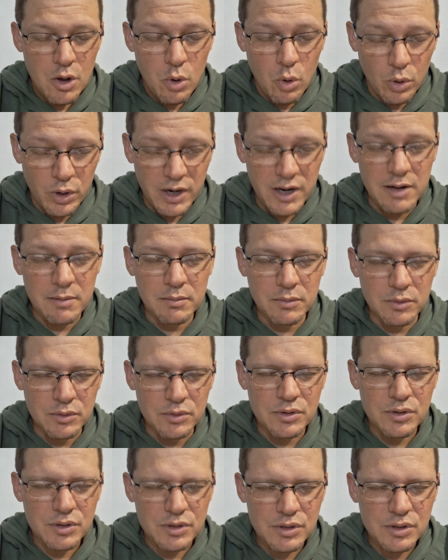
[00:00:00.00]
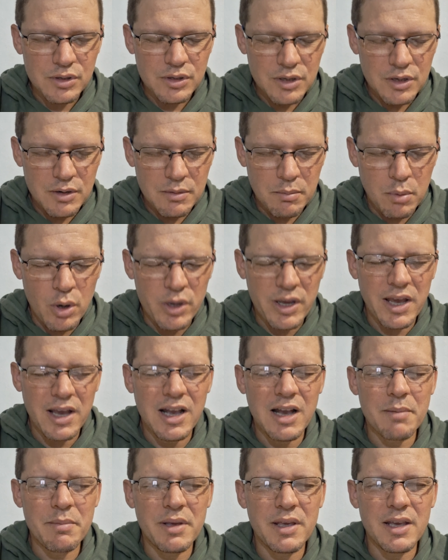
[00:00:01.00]
Oramos porque
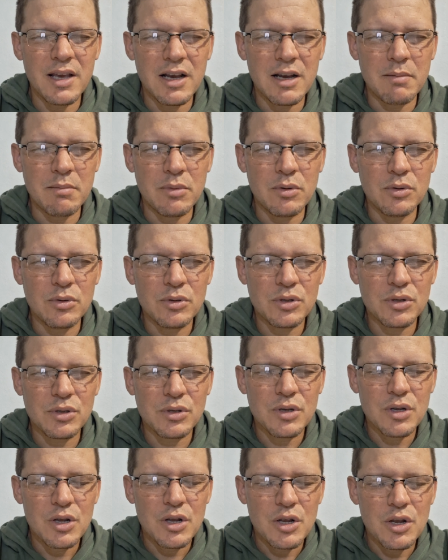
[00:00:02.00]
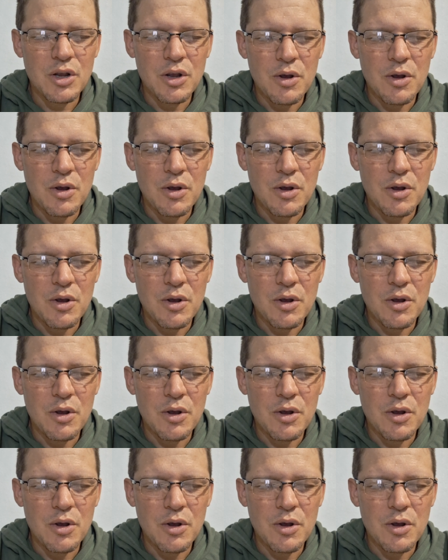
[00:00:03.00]
caminhamos